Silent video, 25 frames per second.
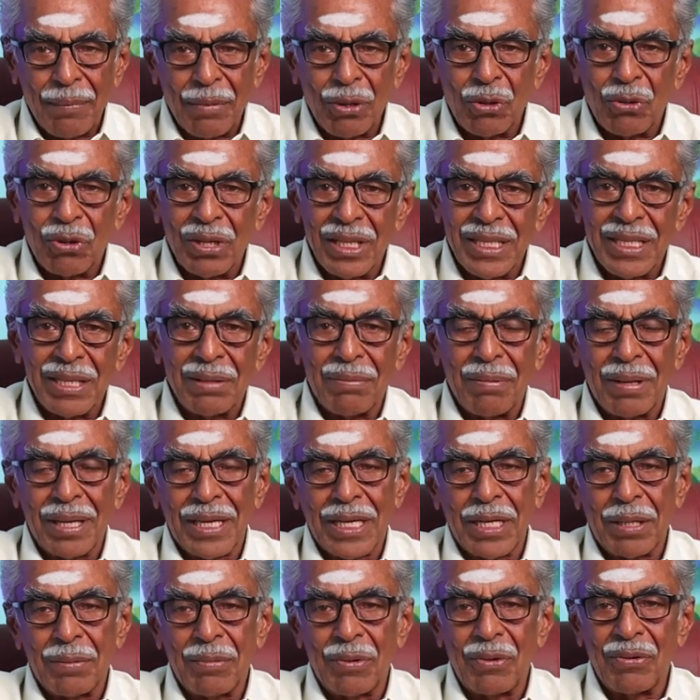நமக்குள்ளே
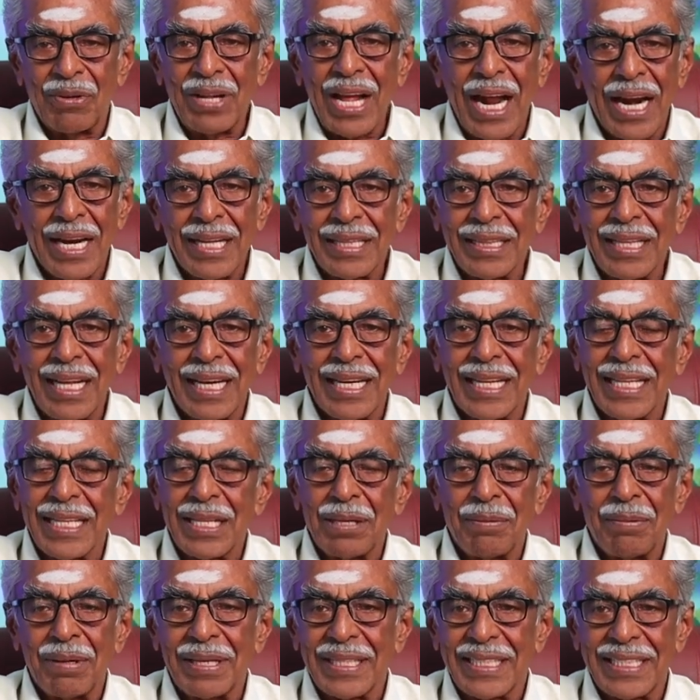எதிர்பார்க்கணுமே ஒழிய அடுத்த
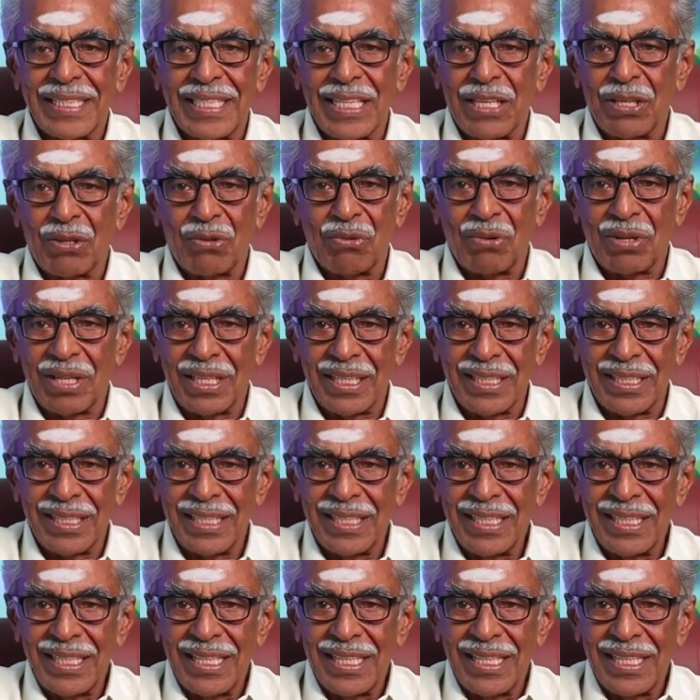எதிர்பார்த்துக்கிட்டே இருக்கக்கூடாது